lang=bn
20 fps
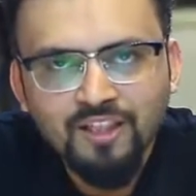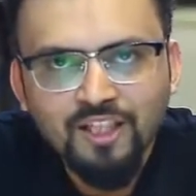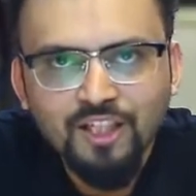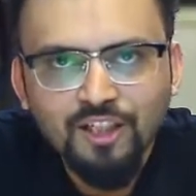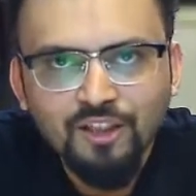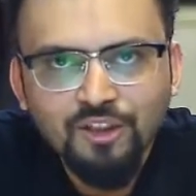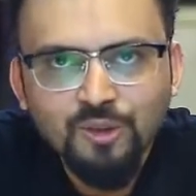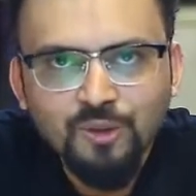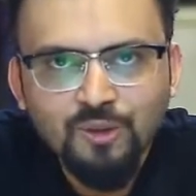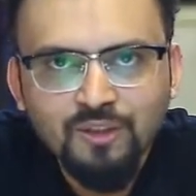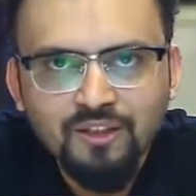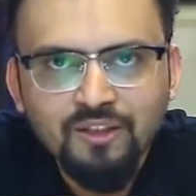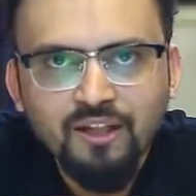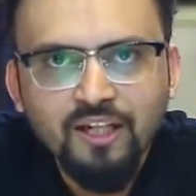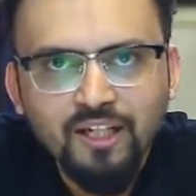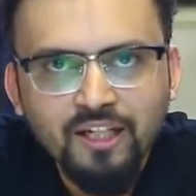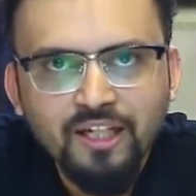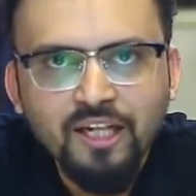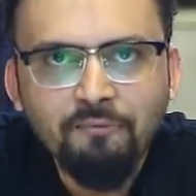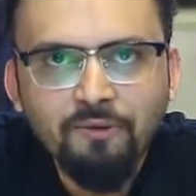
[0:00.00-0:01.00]
জিজ্ঞেস করি
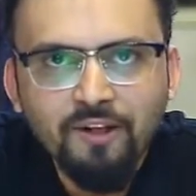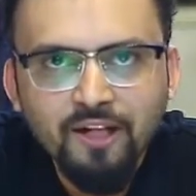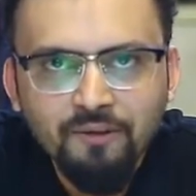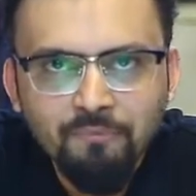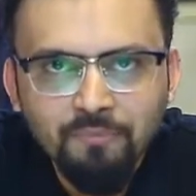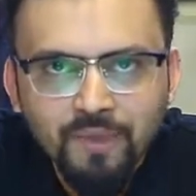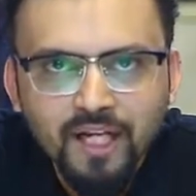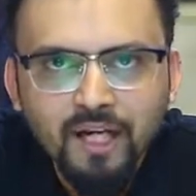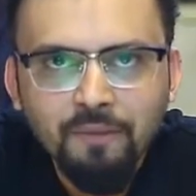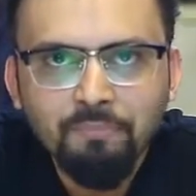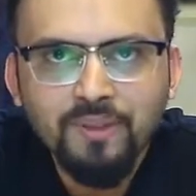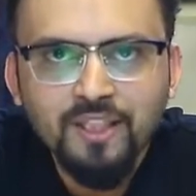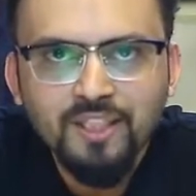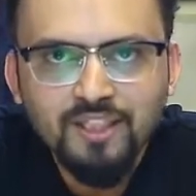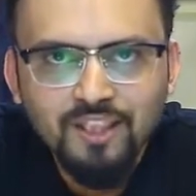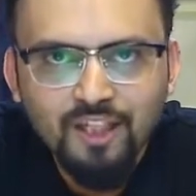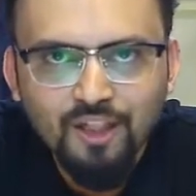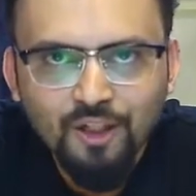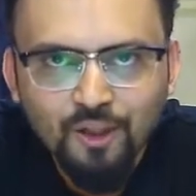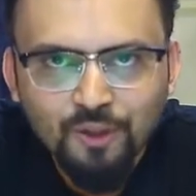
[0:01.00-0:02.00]
এই ক্যামেরার
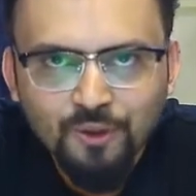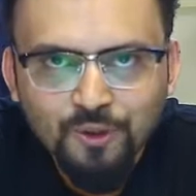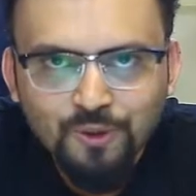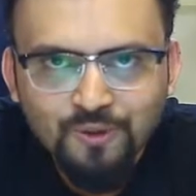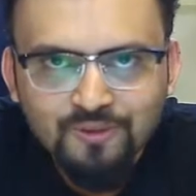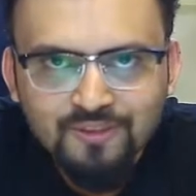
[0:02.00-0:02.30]
মেগাপিক্সেল কত